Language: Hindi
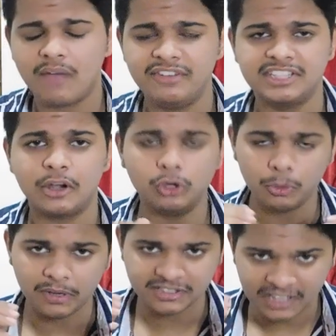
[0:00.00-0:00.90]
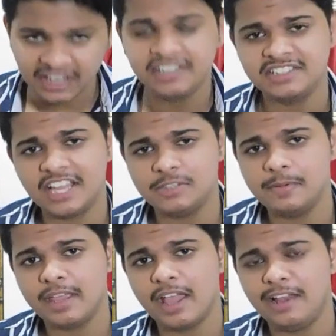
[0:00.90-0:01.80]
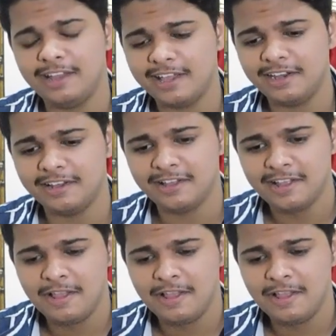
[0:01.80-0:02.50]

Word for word: काफ़ी सारे यूट्यूबर्स ने क्रिटिसाइज भी किया लेकिन